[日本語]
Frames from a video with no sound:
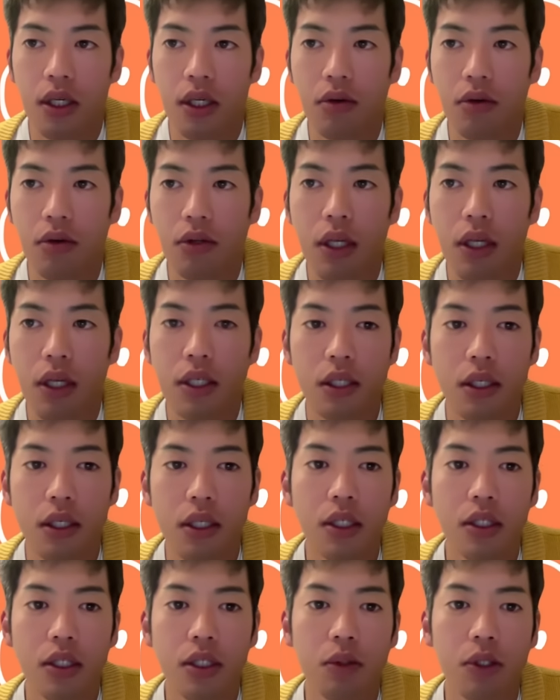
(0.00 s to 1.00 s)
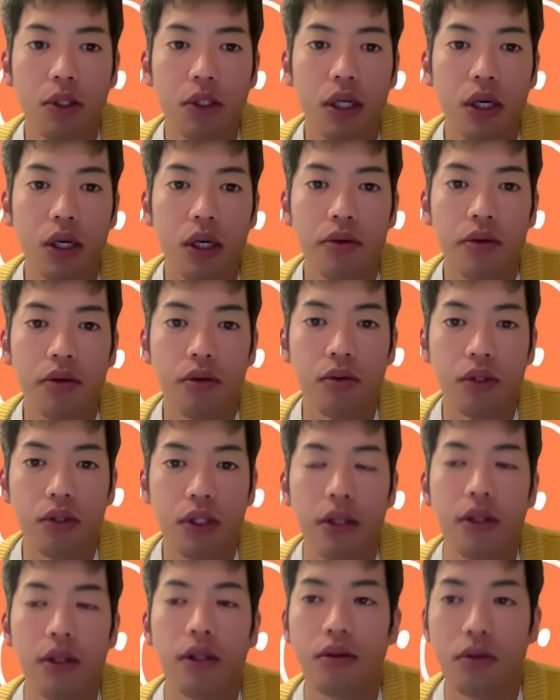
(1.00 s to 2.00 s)
で本題に先立ちまして、あの、
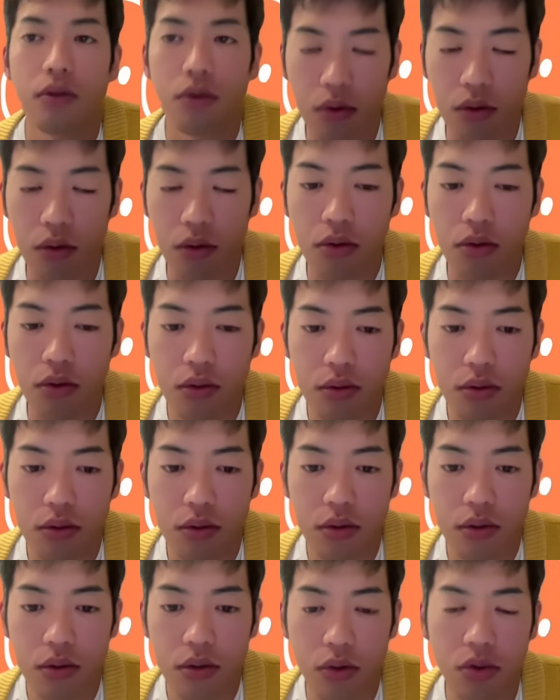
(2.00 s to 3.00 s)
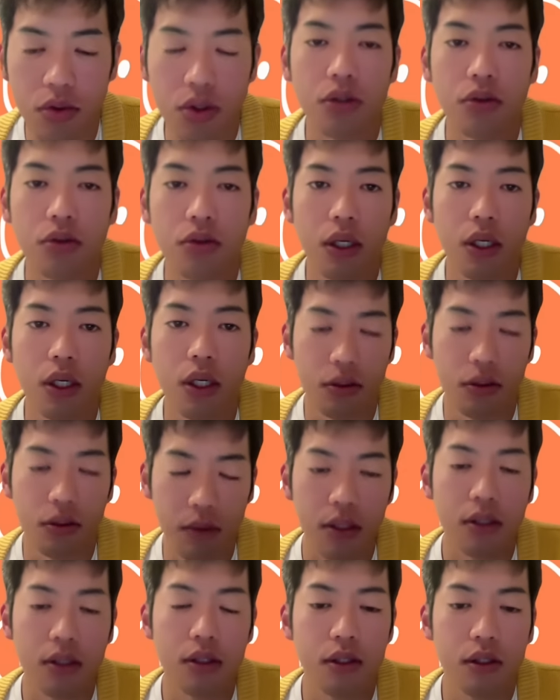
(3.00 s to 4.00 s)
チャンネル登録、よろしくお願いし
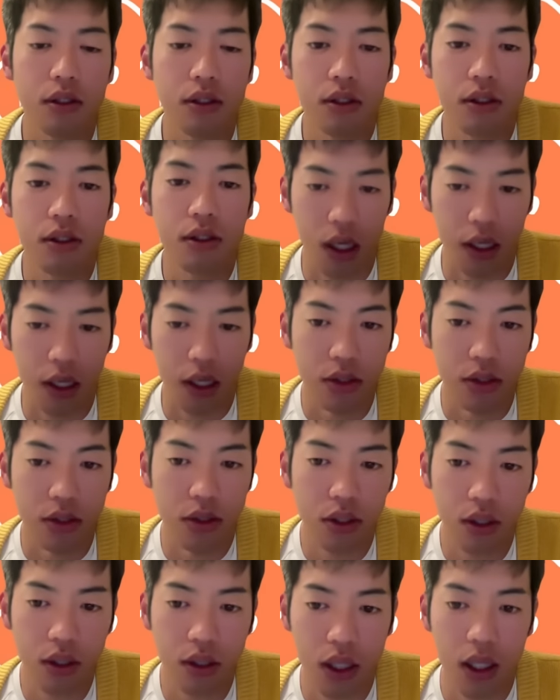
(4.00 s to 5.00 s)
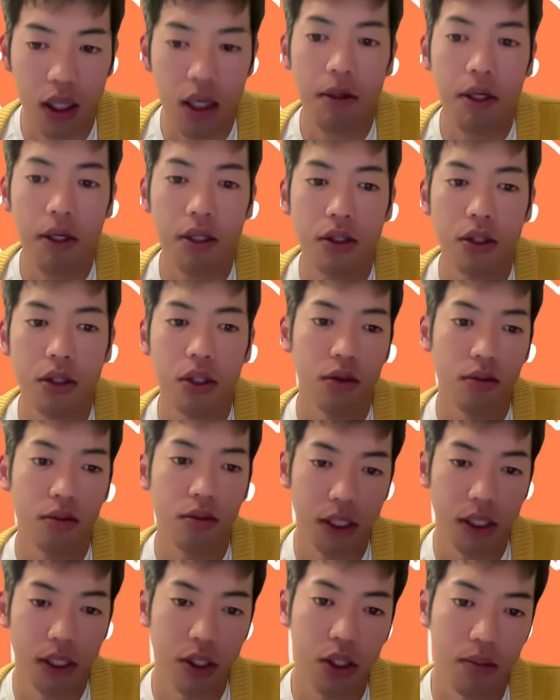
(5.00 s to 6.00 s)
ます。はい。次は7万人を
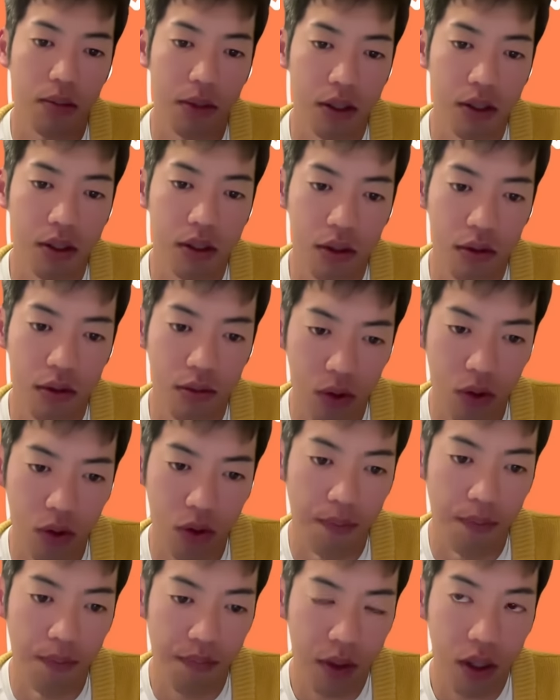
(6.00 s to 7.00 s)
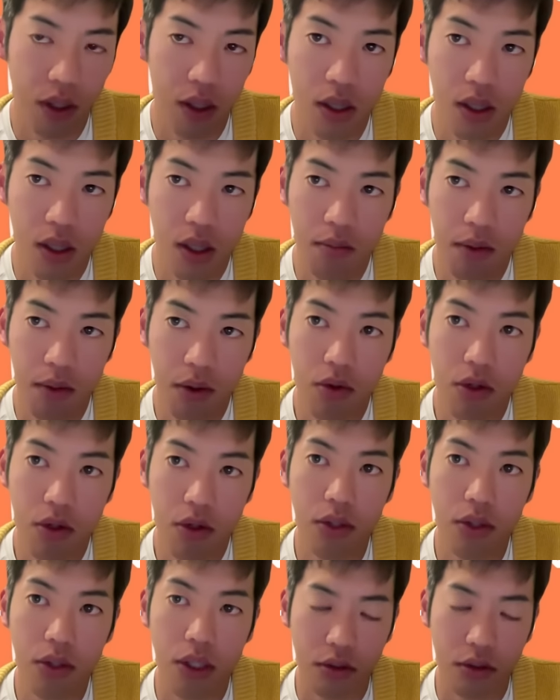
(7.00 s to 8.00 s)
目指してますけども、まあ、これ
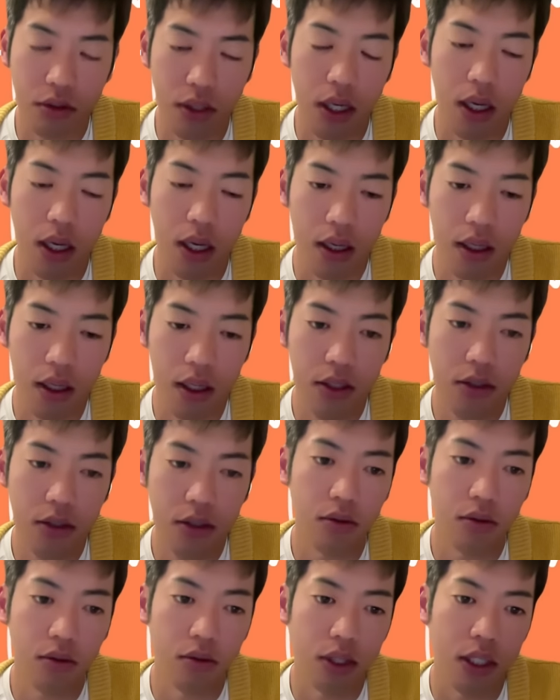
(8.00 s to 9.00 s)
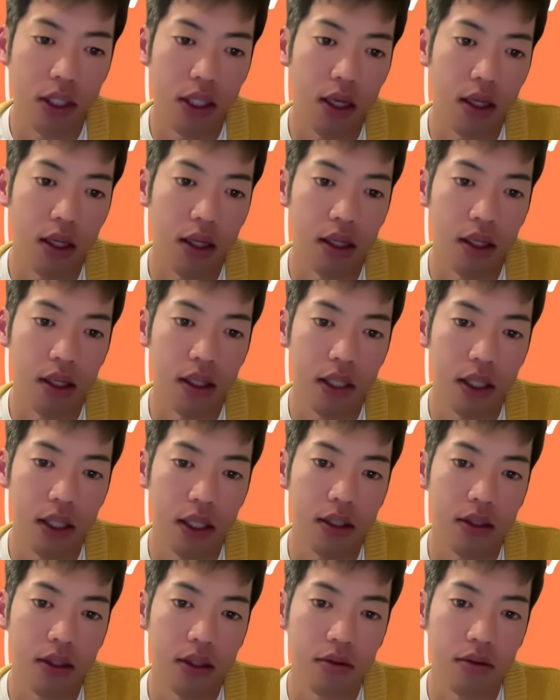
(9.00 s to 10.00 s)
をですね、いつの期限に
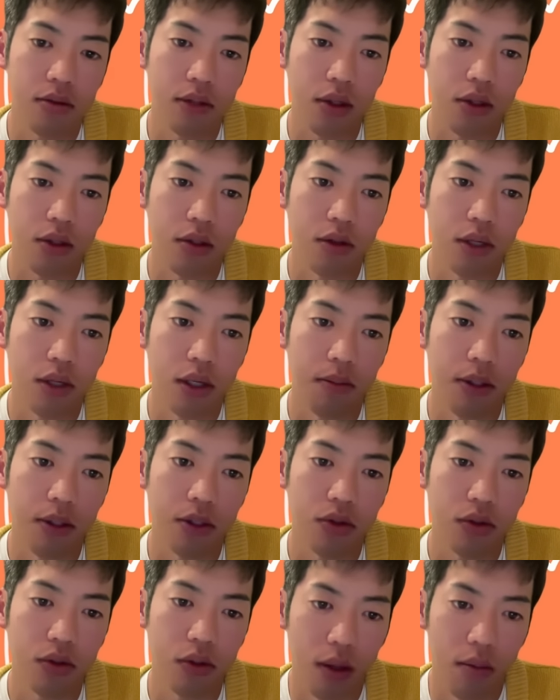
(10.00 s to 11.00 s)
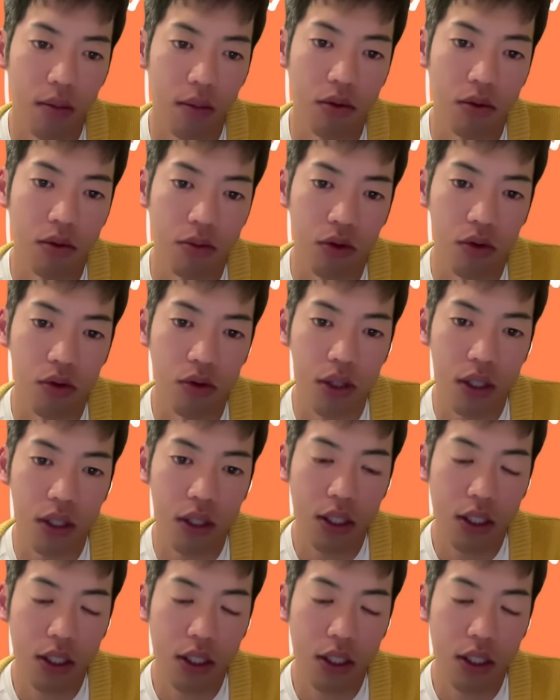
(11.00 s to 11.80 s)
設定するかっていうのは今ちょっとね、僕も